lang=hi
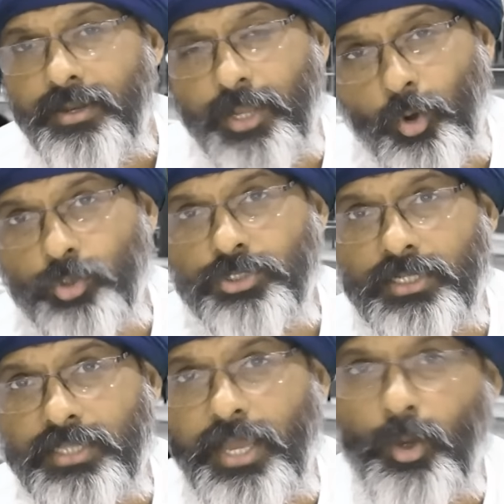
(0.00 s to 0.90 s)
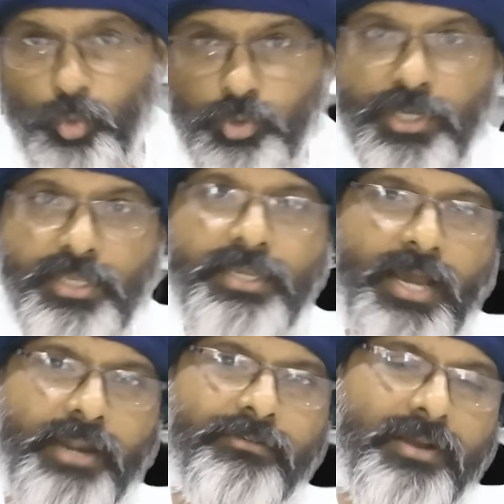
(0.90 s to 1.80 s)
ने हो सकता है उतनी ही
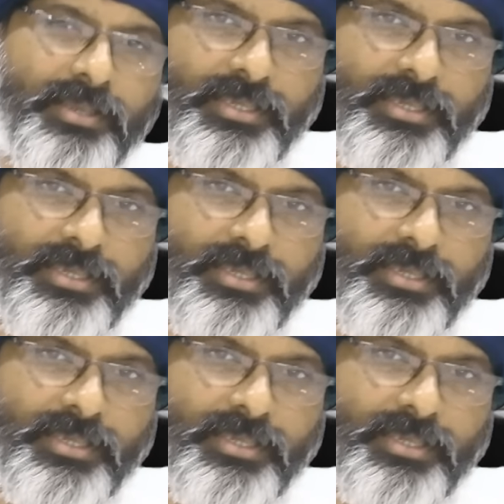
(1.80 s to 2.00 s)
हार्डवर्क